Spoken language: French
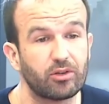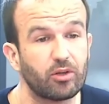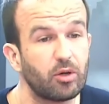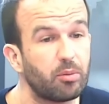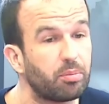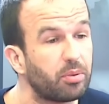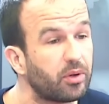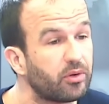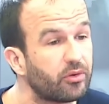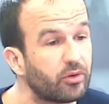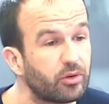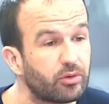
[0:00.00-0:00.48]
ne
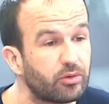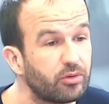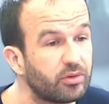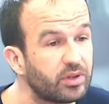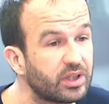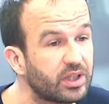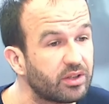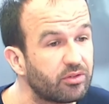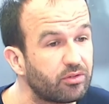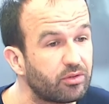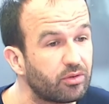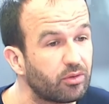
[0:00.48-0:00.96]
posent aucune
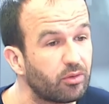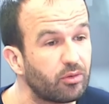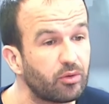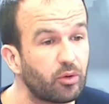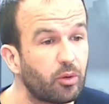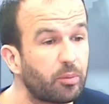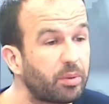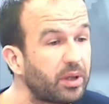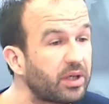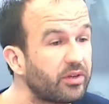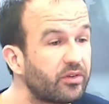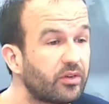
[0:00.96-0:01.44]
question,
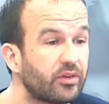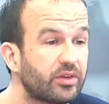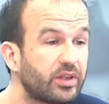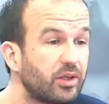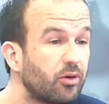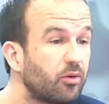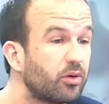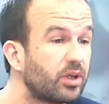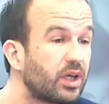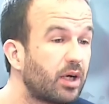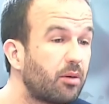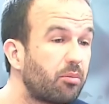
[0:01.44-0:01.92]
n'ont présenté
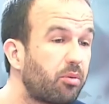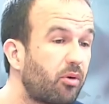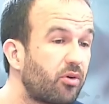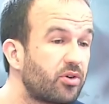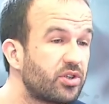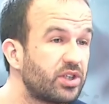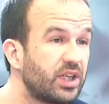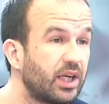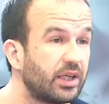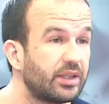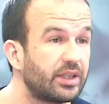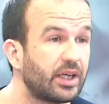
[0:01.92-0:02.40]
aucun
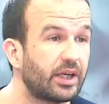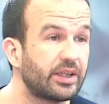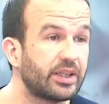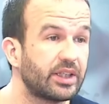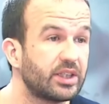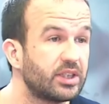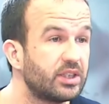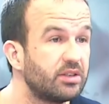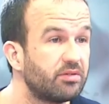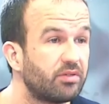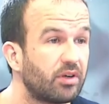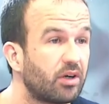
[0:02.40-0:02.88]
projet
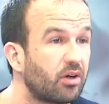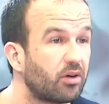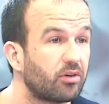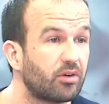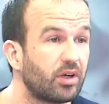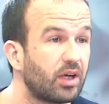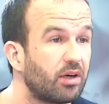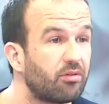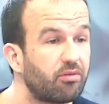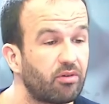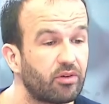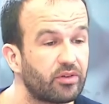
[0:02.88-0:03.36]
alternatif alors
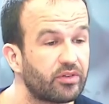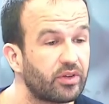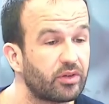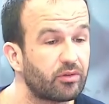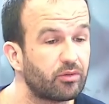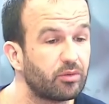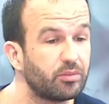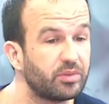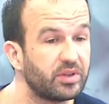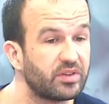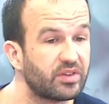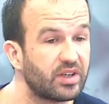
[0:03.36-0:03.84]
que la France
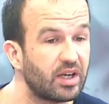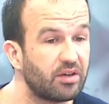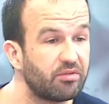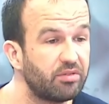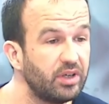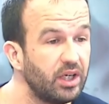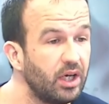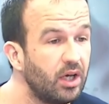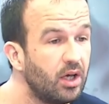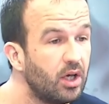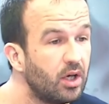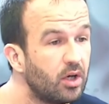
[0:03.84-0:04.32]
insoumise l'a
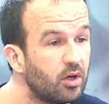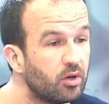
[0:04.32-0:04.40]
fait.